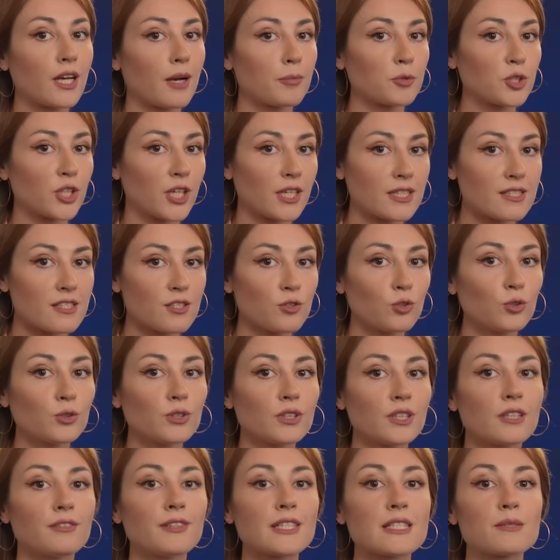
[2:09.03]

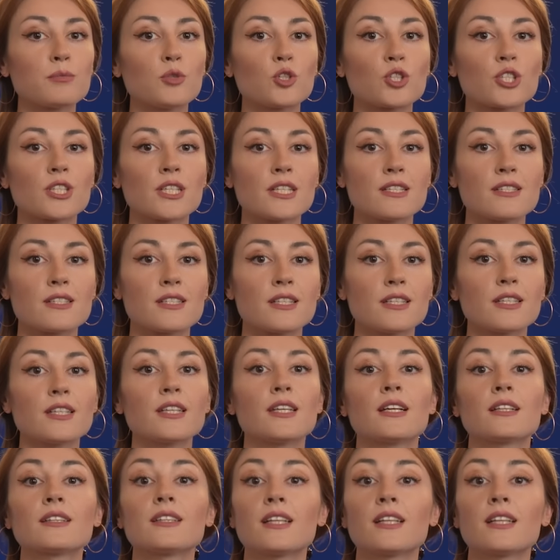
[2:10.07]
коммуникационных возможностей,